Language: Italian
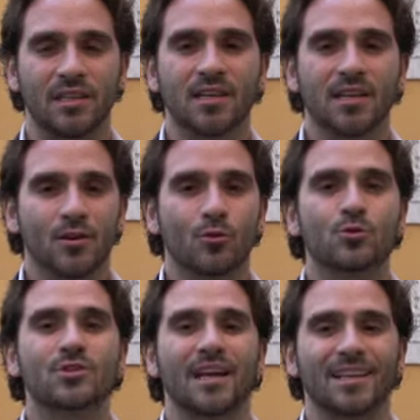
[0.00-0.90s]
di
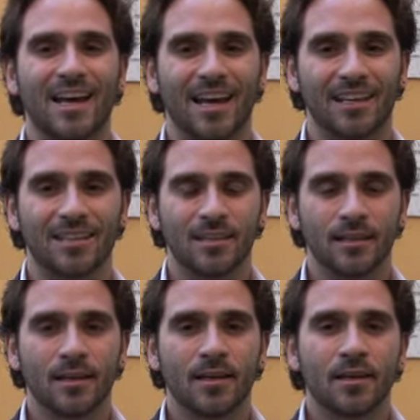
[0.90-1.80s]
Gusta
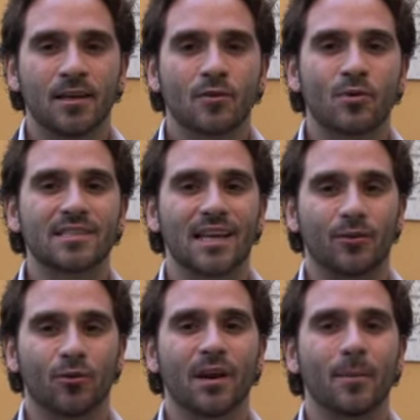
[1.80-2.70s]
Natale.
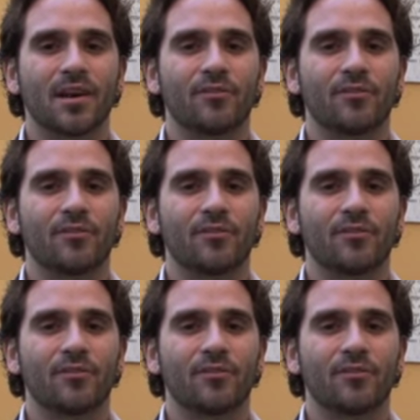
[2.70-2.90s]
Quest'anno la